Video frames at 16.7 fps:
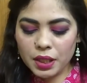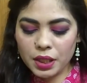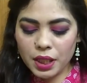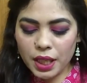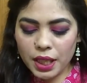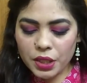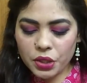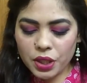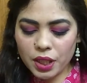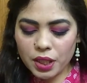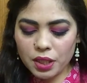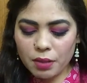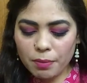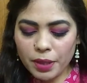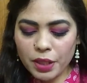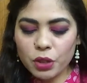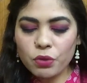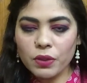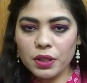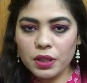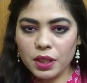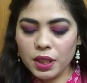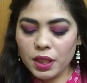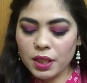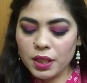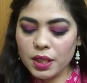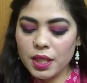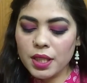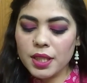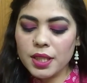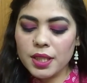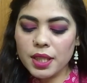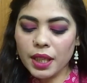यह है शेड नंबर ट्वेंटी
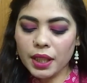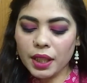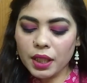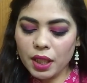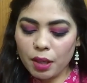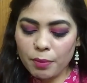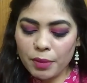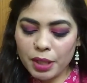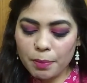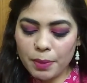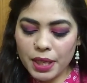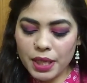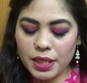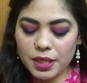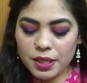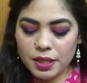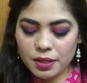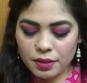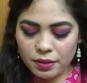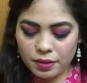सेकेंड है मेरे पास